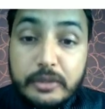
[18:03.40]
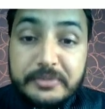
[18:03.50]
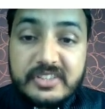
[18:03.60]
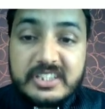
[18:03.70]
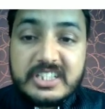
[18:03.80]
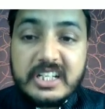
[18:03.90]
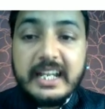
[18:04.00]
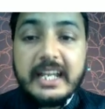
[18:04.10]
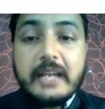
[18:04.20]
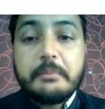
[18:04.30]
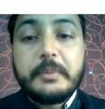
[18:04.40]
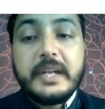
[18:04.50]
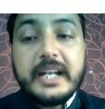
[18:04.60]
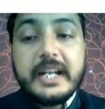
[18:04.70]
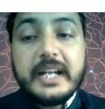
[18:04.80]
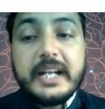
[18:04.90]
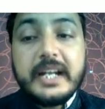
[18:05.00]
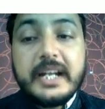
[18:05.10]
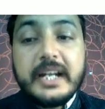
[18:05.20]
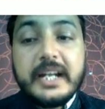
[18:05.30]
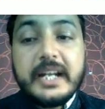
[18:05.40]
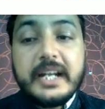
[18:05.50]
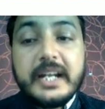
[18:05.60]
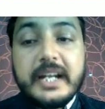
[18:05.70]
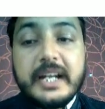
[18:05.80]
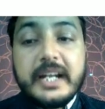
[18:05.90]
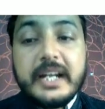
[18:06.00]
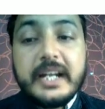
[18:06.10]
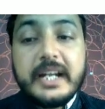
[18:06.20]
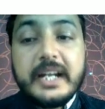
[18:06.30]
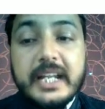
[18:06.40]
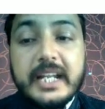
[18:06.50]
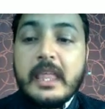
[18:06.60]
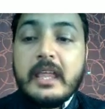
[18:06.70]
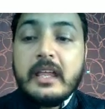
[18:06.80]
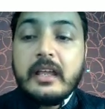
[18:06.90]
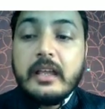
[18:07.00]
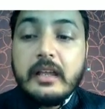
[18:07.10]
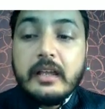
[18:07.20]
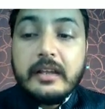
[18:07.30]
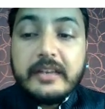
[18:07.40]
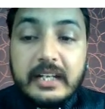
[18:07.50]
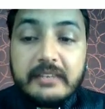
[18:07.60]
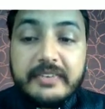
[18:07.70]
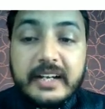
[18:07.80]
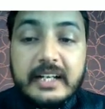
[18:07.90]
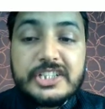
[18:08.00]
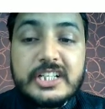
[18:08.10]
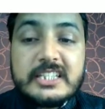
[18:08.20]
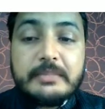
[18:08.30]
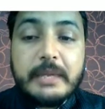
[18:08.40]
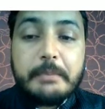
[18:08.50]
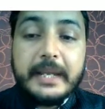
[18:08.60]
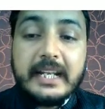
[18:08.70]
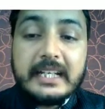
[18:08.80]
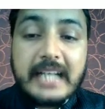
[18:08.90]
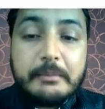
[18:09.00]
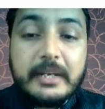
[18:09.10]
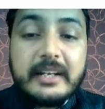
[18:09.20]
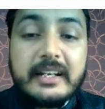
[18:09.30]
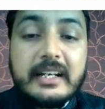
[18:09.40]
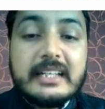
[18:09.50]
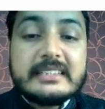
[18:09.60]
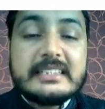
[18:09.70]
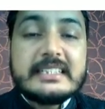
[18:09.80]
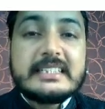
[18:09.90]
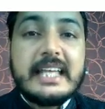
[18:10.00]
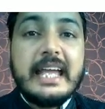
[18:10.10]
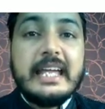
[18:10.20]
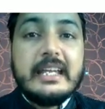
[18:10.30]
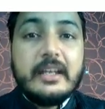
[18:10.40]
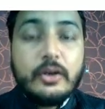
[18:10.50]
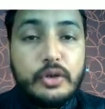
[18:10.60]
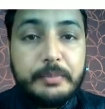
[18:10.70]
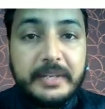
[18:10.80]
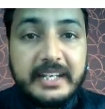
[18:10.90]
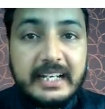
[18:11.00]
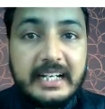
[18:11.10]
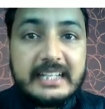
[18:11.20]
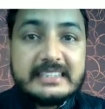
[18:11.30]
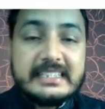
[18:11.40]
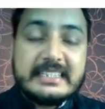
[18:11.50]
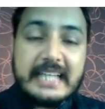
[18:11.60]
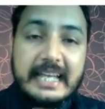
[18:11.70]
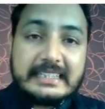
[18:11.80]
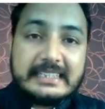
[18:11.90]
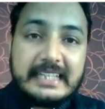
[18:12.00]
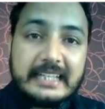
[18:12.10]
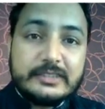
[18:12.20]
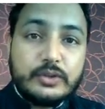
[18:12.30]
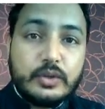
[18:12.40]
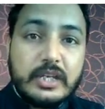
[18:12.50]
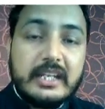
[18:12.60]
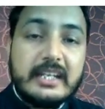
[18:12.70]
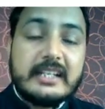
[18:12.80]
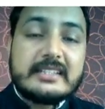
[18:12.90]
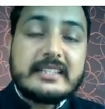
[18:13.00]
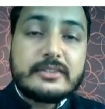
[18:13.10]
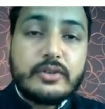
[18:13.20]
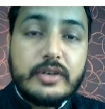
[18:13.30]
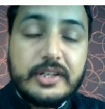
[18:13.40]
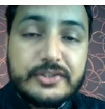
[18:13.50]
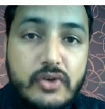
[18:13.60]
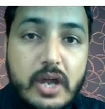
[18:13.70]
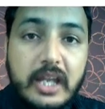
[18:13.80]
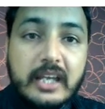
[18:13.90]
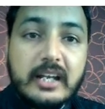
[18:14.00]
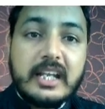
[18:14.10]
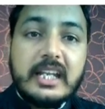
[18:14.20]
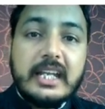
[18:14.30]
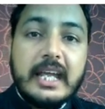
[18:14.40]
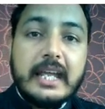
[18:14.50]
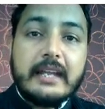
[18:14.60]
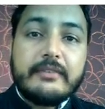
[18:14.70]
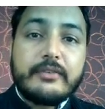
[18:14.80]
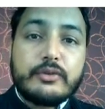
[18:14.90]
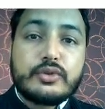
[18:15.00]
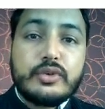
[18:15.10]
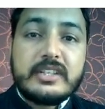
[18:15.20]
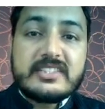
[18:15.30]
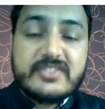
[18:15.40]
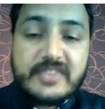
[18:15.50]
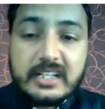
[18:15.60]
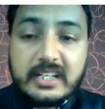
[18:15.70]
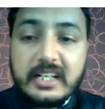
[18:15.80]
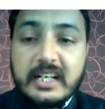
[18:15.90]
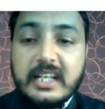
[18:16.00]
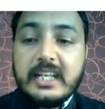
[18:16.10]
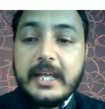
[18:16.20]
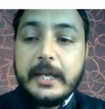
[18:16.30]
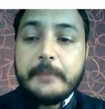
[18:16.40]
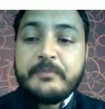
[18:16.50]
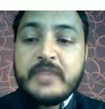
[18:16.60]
ऑब्स्ट्रक्शन है ब्लड ही नहीं पहुंच रहा है किडनी तक रीनल कंडीशंस में पेरेंकाइमल रीनल डिजीज है कोई भी रिनल डिजीज ऐसी है जो कि रिनल सेल्स को डिस्ट्रॉय कर रही है नेफ्रोन्स को डिस्ट्रैक्ट कर रही है